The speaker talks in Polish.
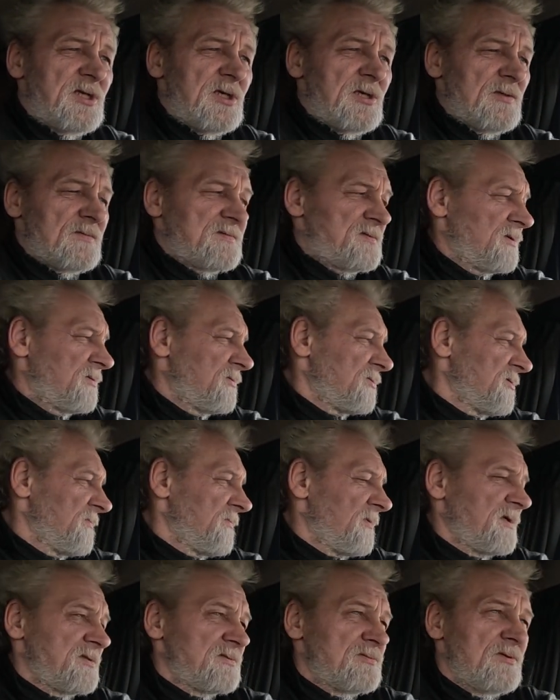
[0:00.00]
kierowcy, którzy
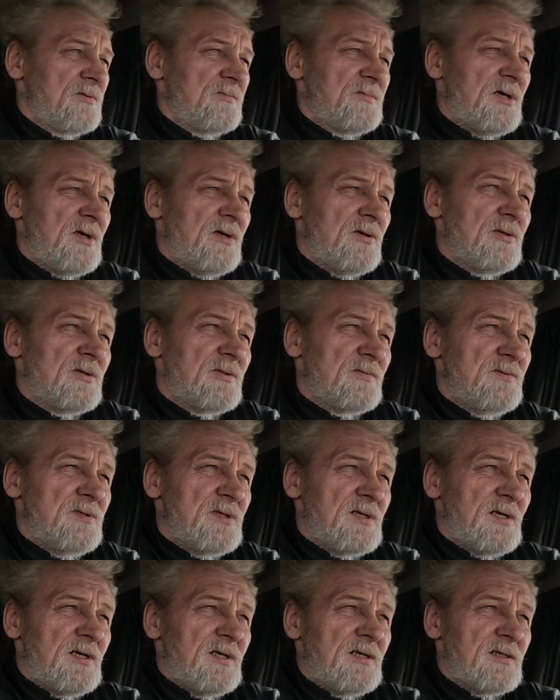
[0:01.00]
pracują na
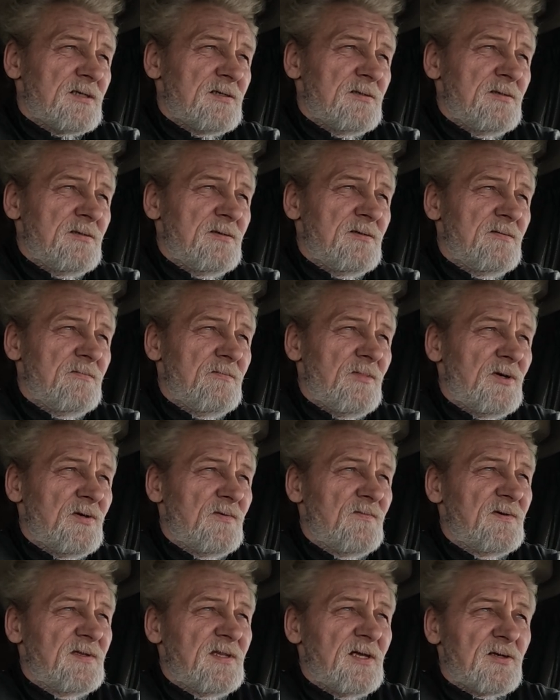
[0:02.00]
holownikach,
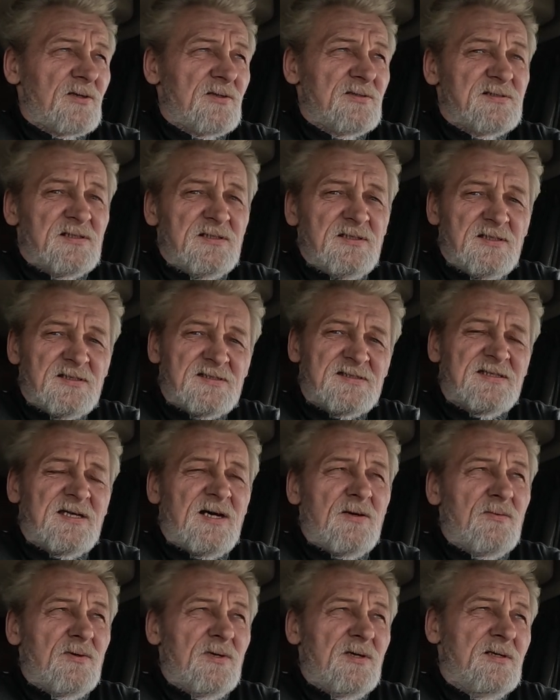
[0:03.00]
mają wynagrodzenie
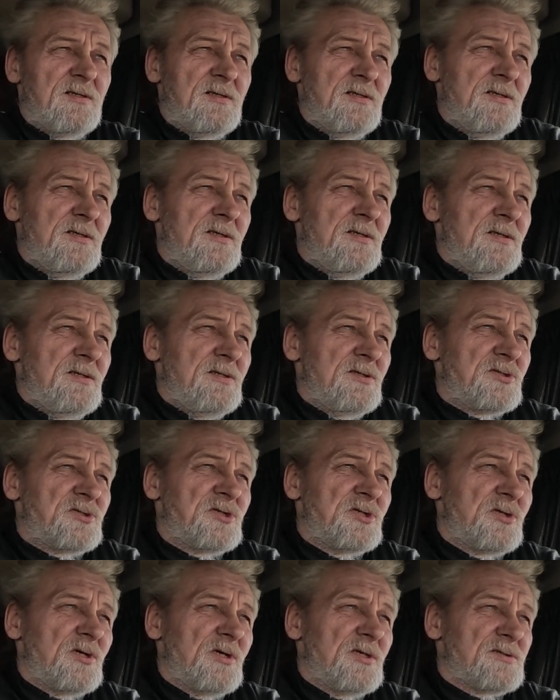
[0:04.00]
stałe,
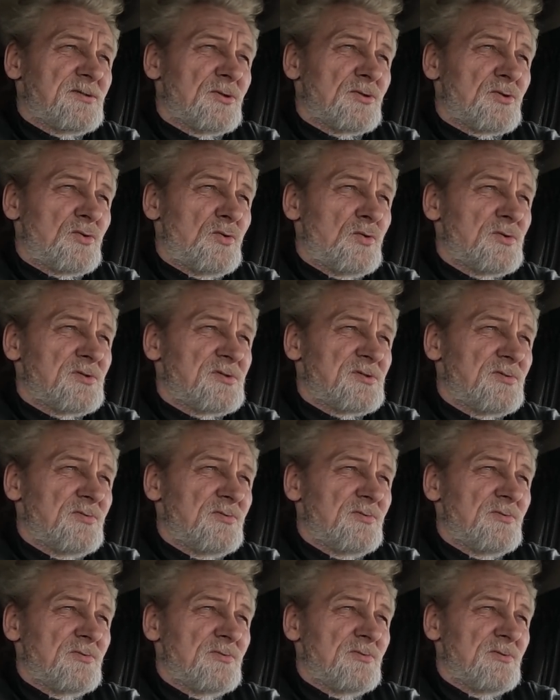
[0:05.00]
czy to jest od
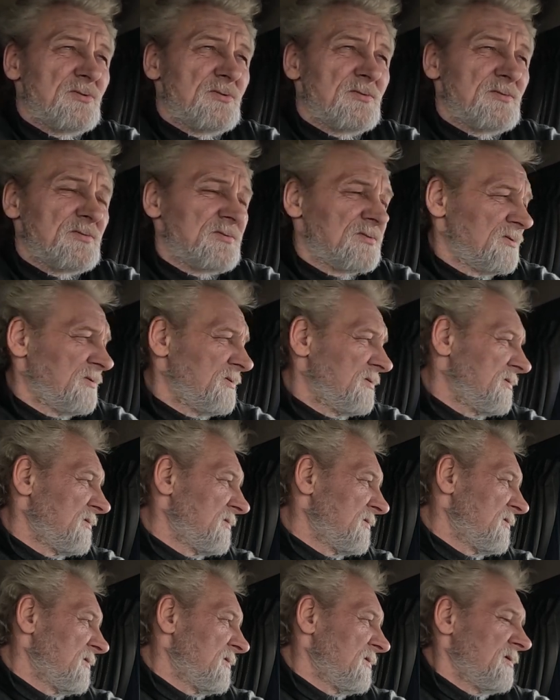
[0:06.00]
kursu, no
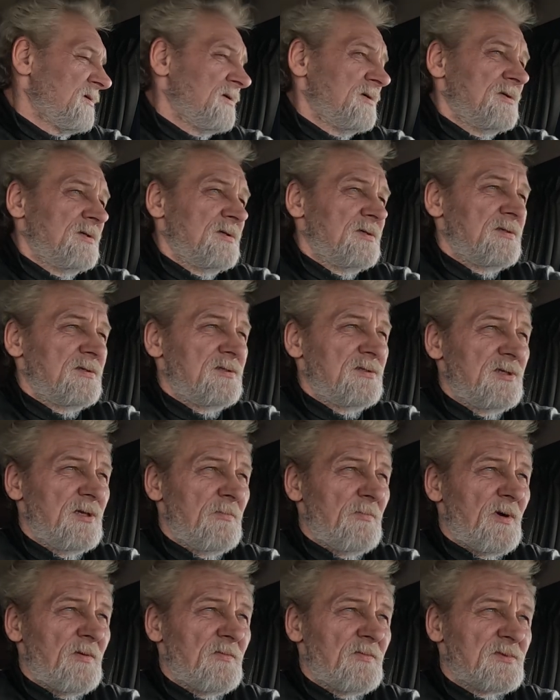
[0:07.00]

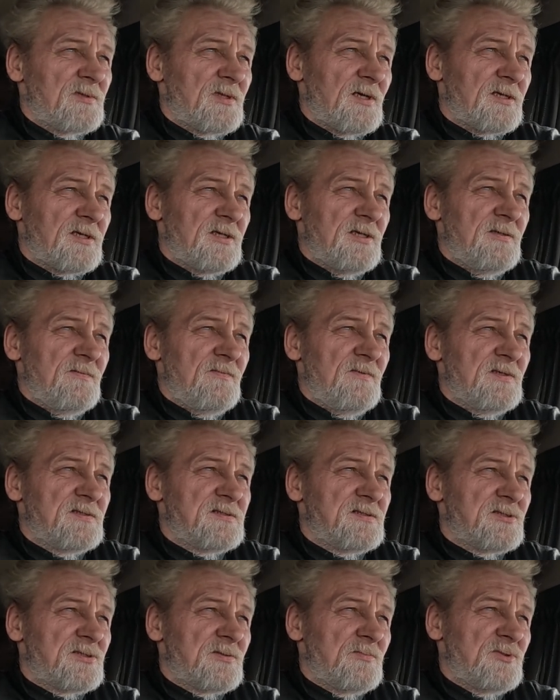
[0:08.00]
nie mam takiej
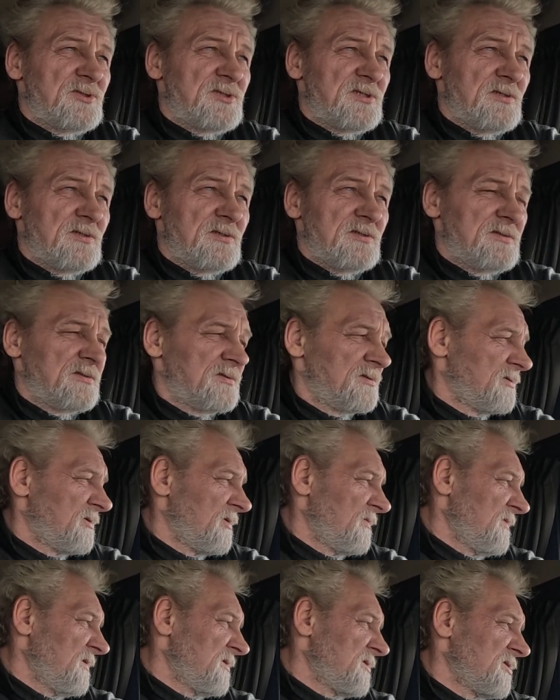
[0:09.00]
wiedzy, żeby się
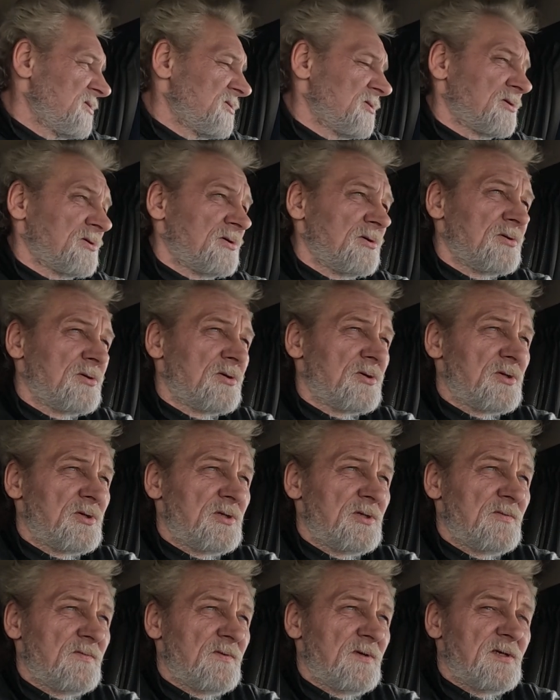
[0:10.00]
dowiedzieć od
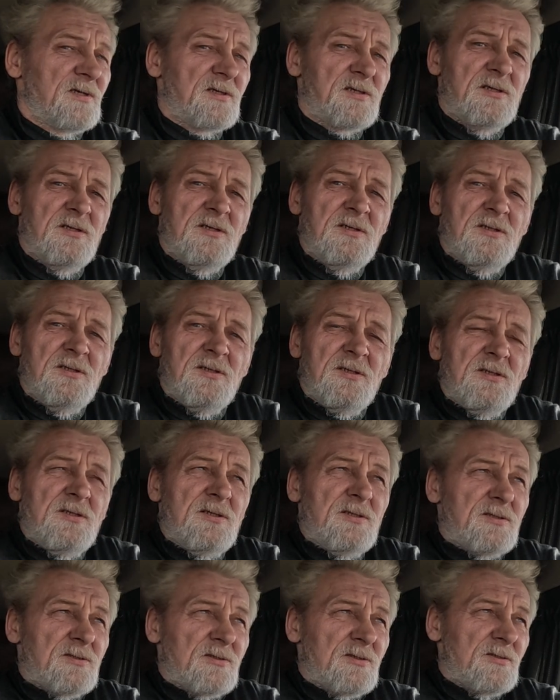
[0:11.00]
kogokolwiek.
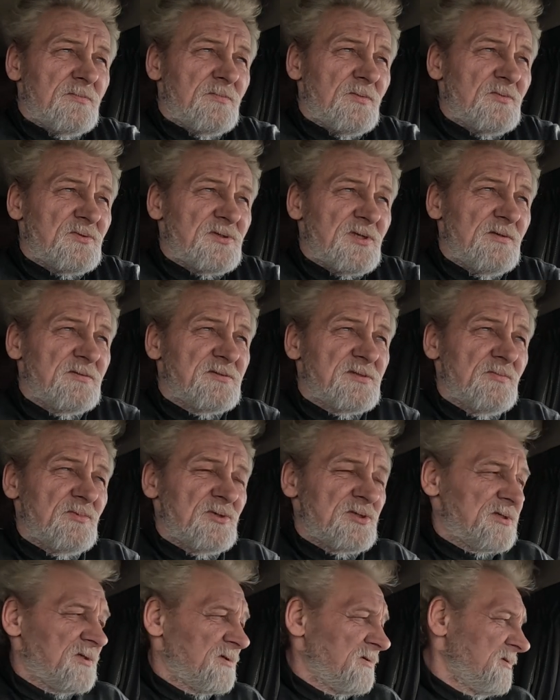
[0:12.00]
No i pomyślałem
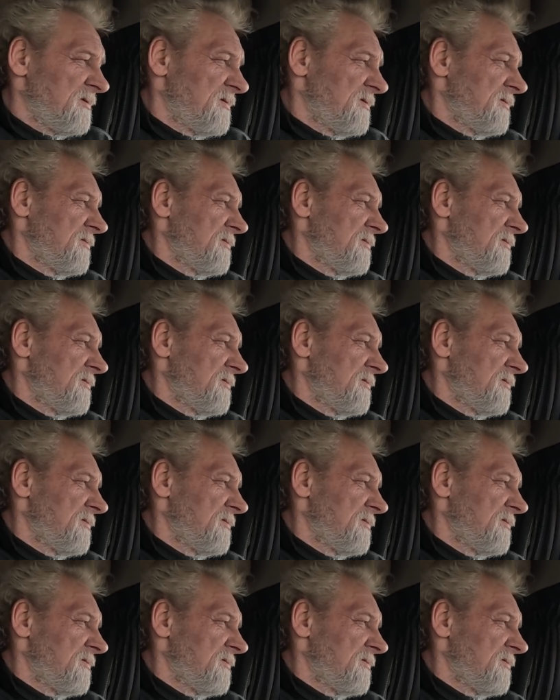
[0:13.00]
sobie, że